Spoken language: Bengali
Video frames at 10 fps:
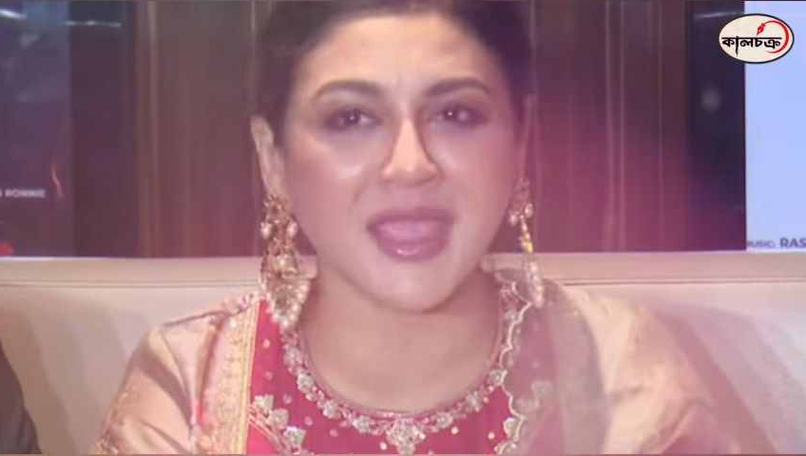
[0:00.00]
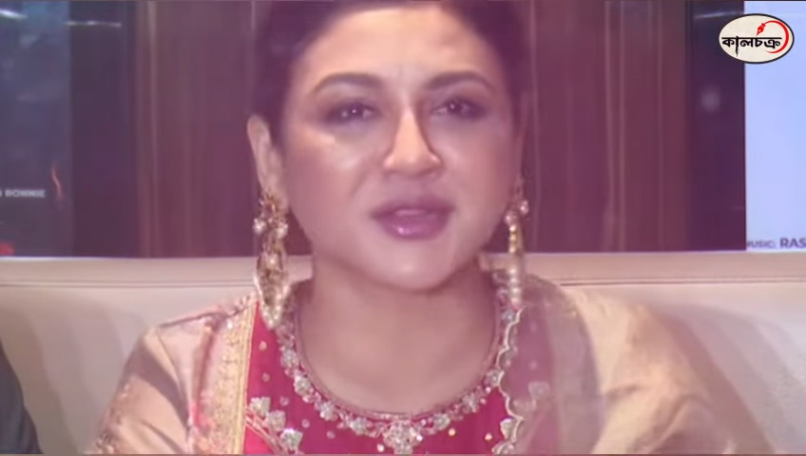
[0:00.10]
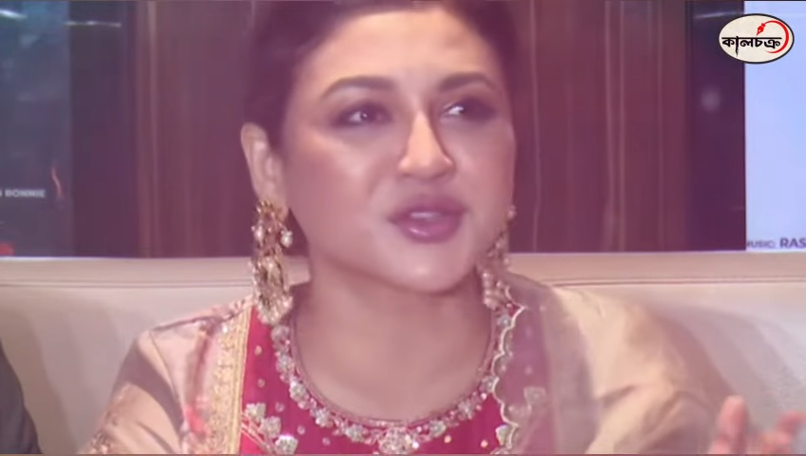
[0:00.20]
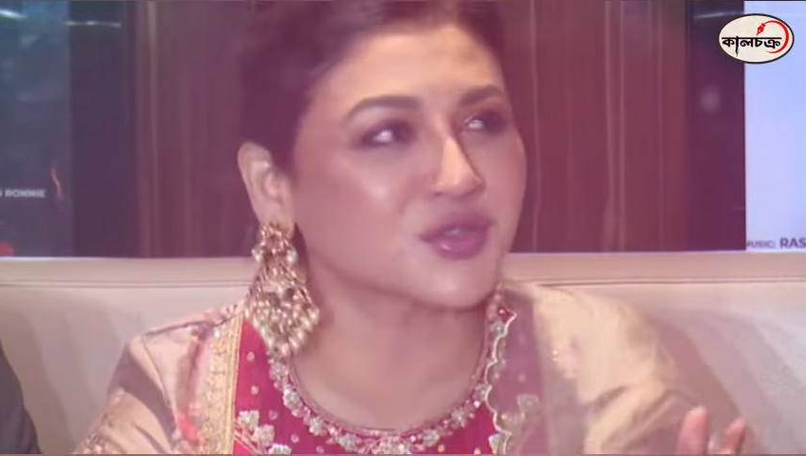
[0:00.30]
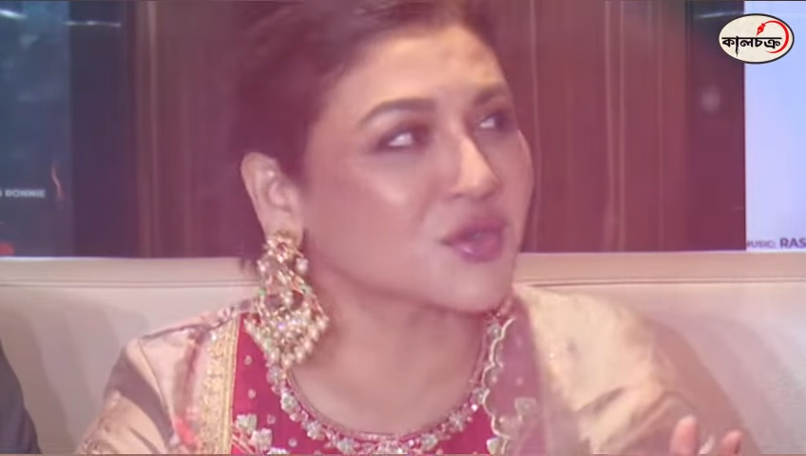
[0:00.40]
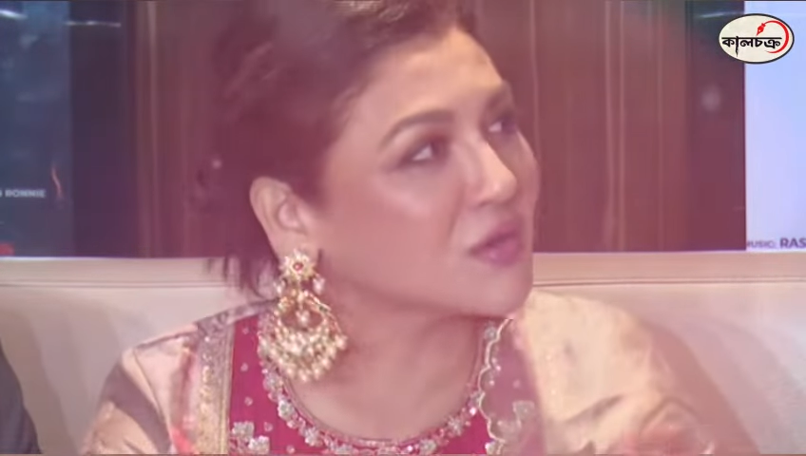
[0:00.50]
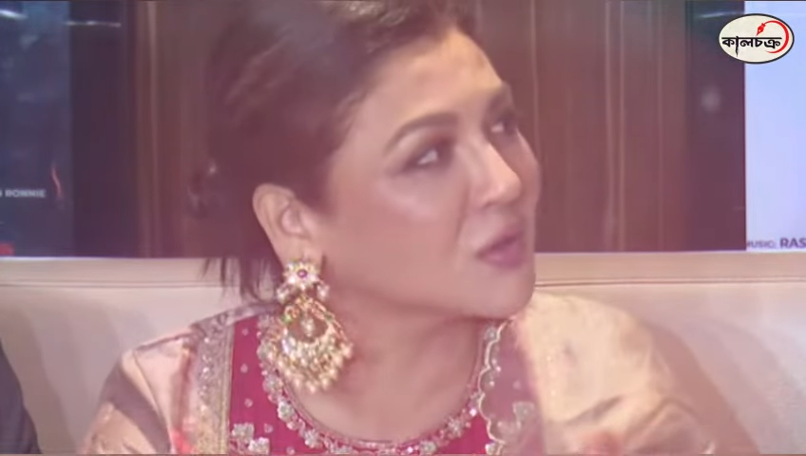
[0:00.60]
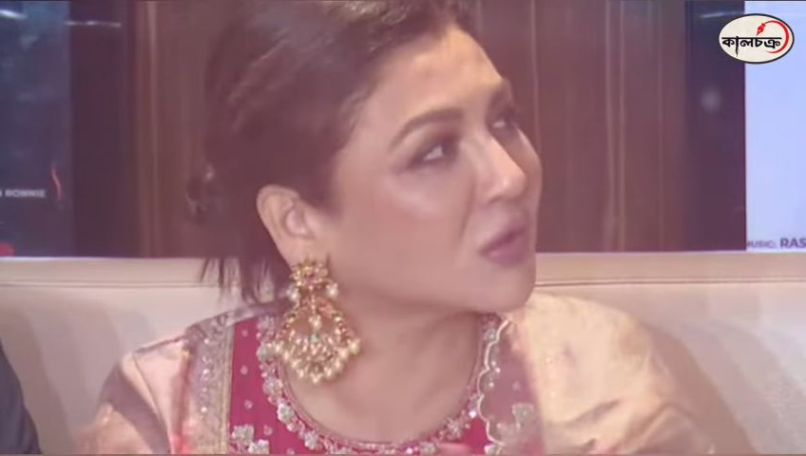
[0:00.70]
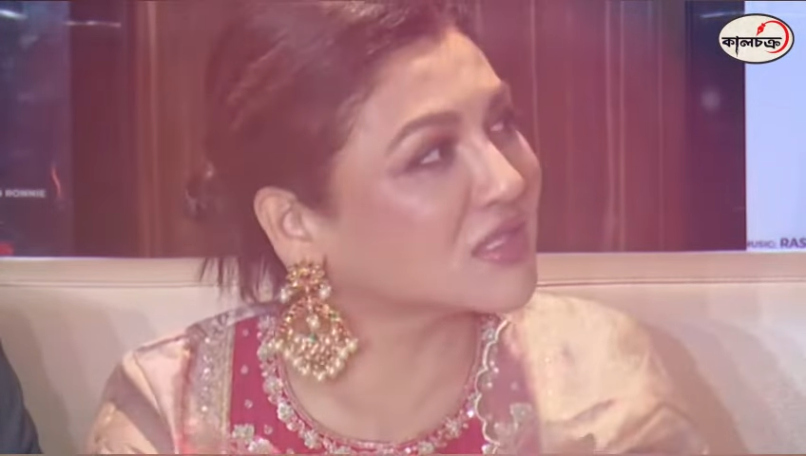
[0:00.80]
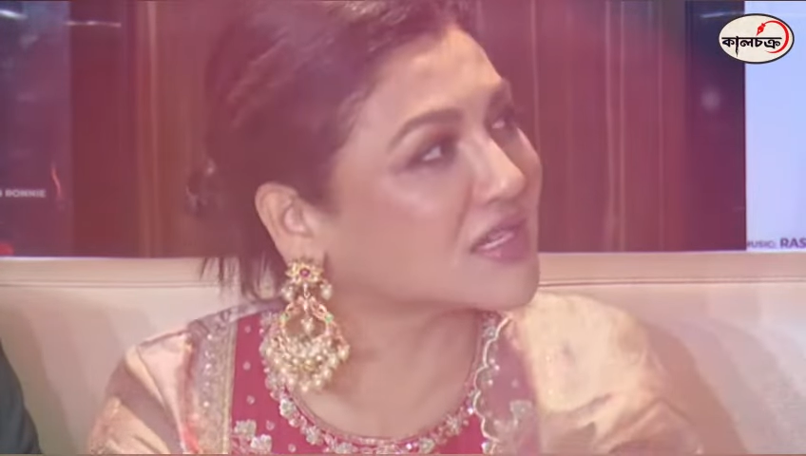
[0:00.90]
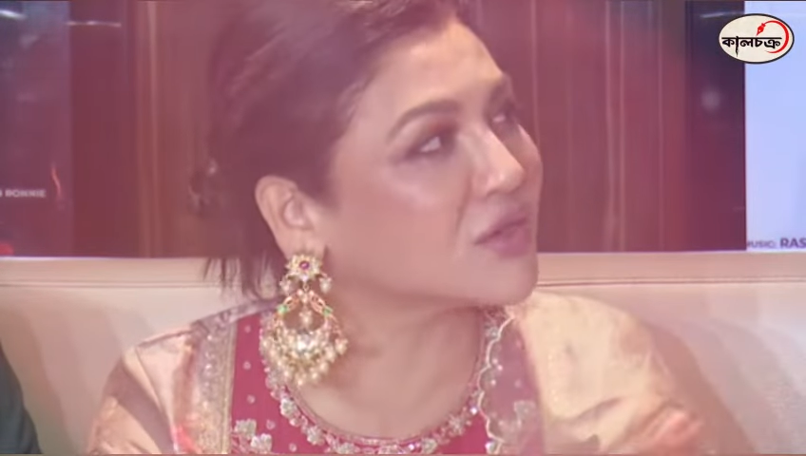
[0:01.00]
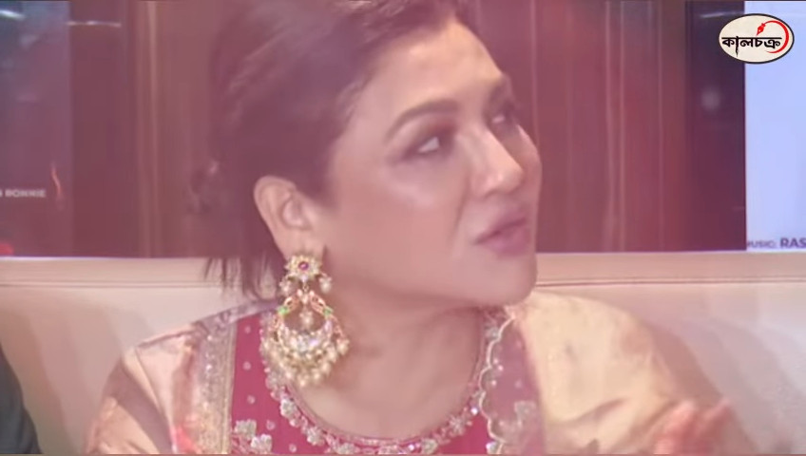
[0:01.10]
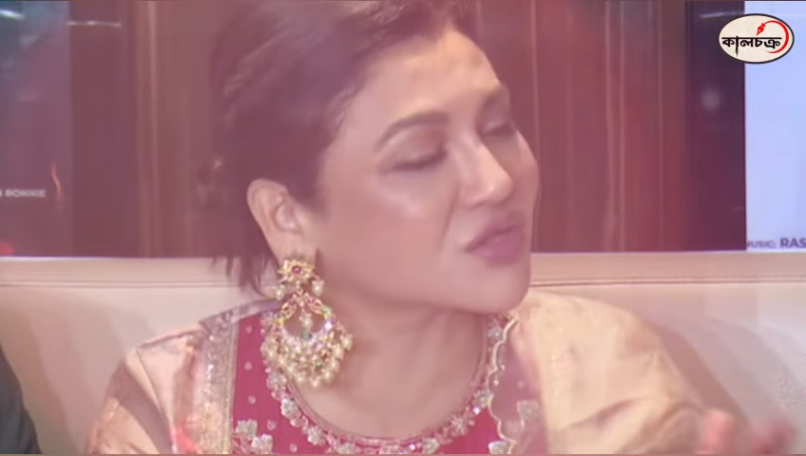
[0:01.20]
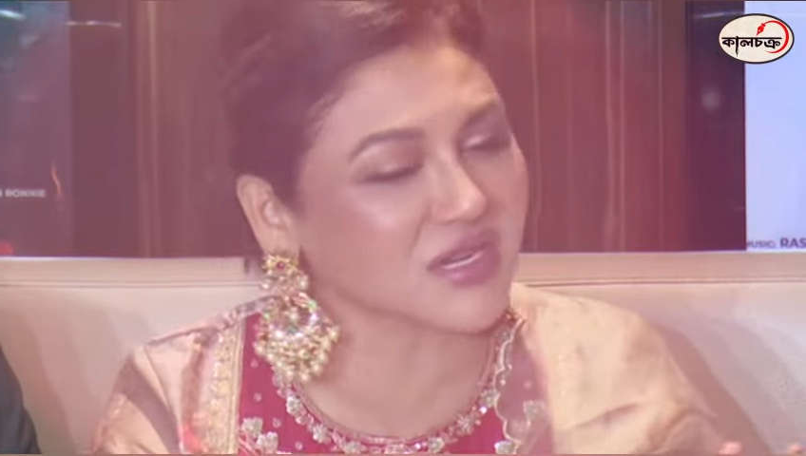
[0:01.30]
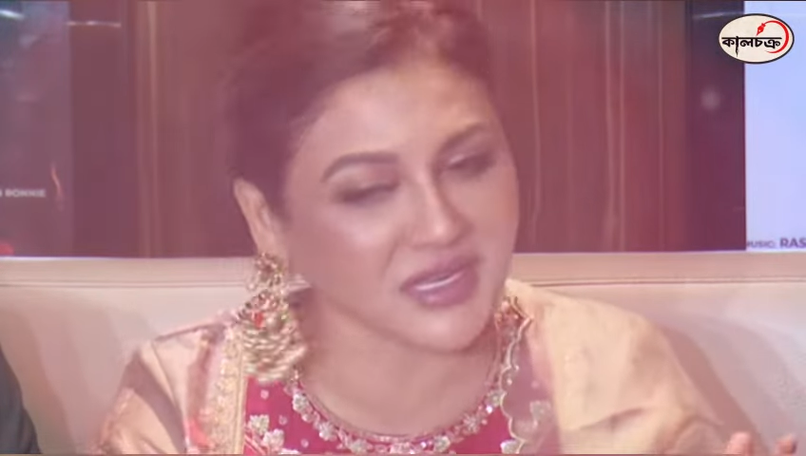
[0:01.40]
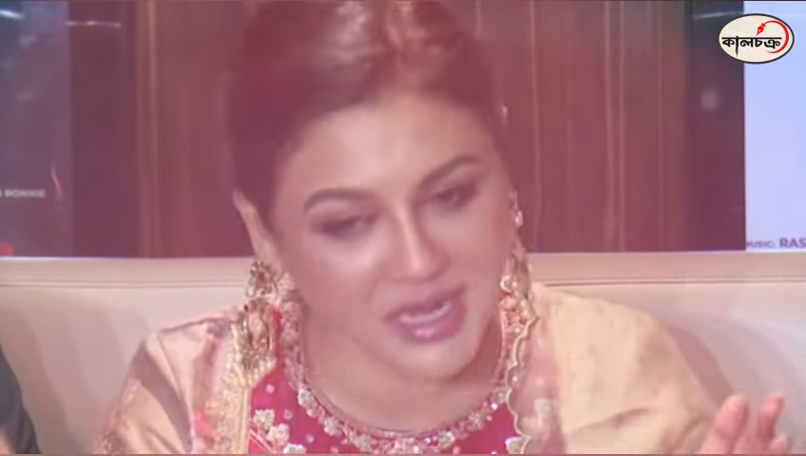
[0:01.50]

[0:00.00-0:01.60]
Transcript: তাকে বলতে শোনা গেছে